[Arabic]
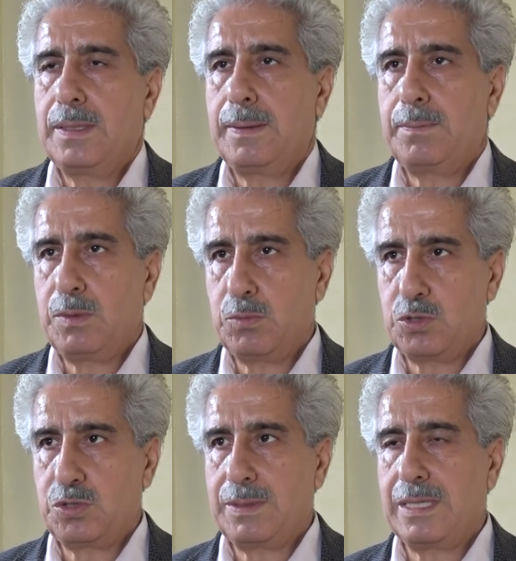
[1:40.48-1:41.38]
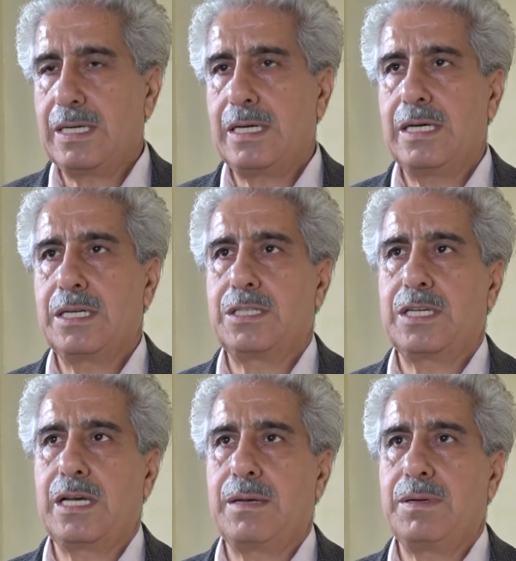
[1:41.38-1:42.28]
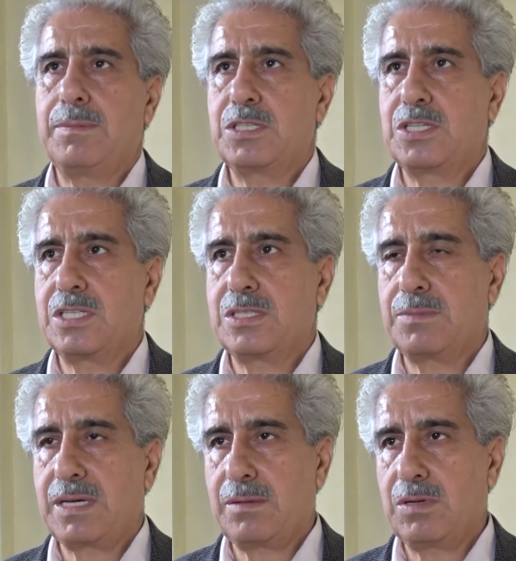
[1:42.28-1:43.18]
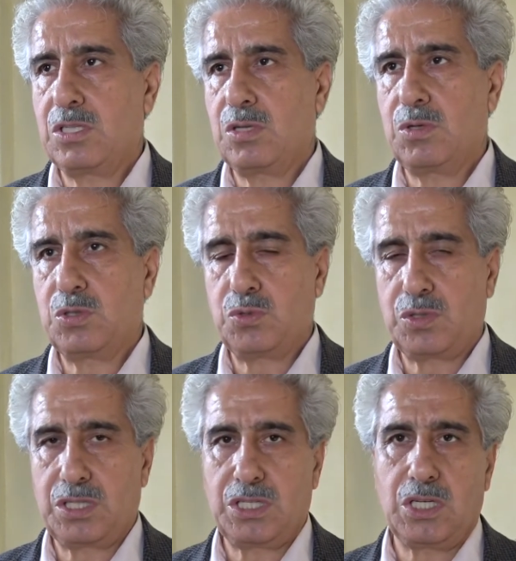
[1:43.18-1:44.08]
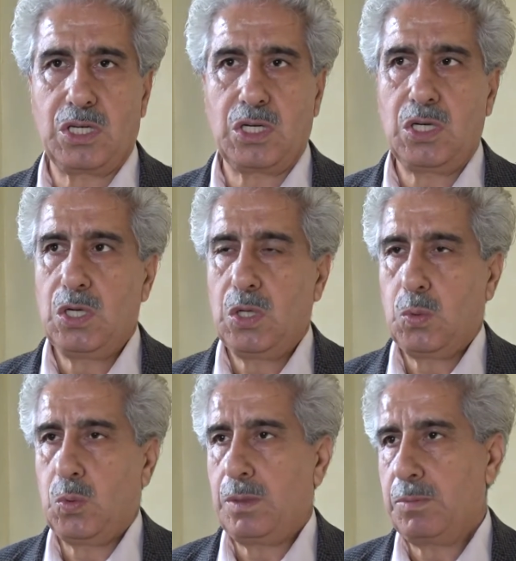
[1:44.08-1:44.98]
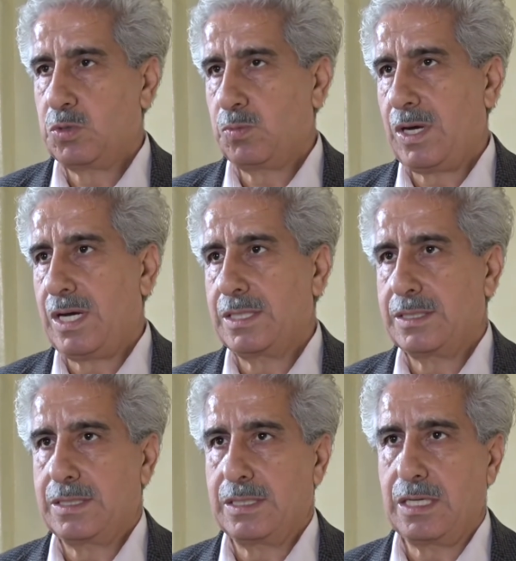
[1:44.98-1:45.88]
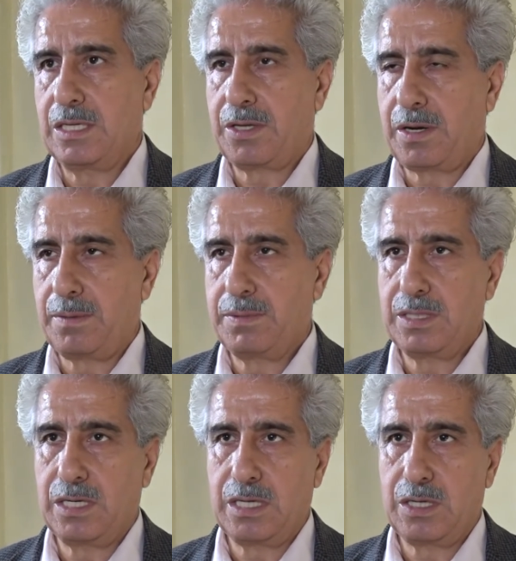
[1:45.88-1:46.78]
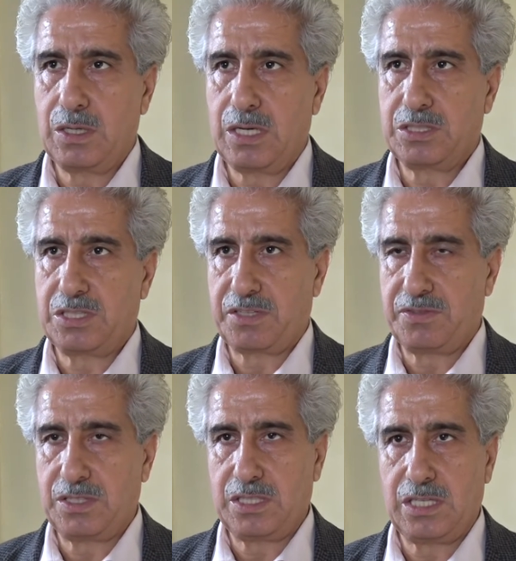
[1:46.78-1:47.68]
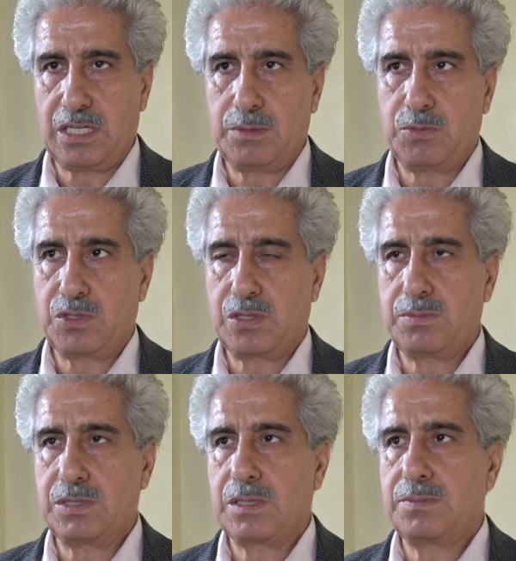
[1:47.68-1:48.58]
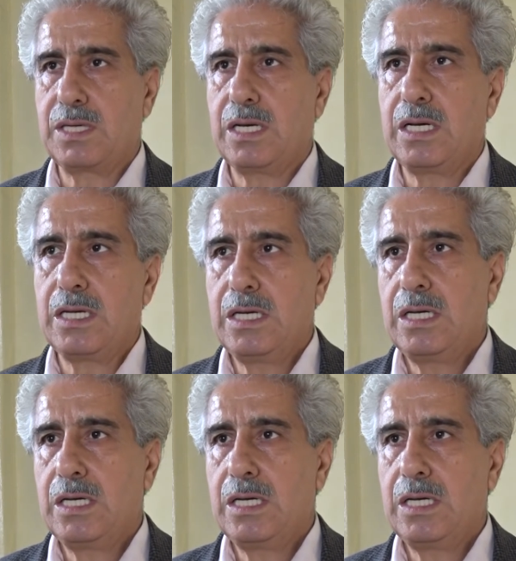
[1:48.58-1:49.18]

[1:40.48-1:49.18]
بموجبها ارتكاب المجازر من قبل الدولة التركية والمجموعات الإرهابية التكفيرية المرتبطة بها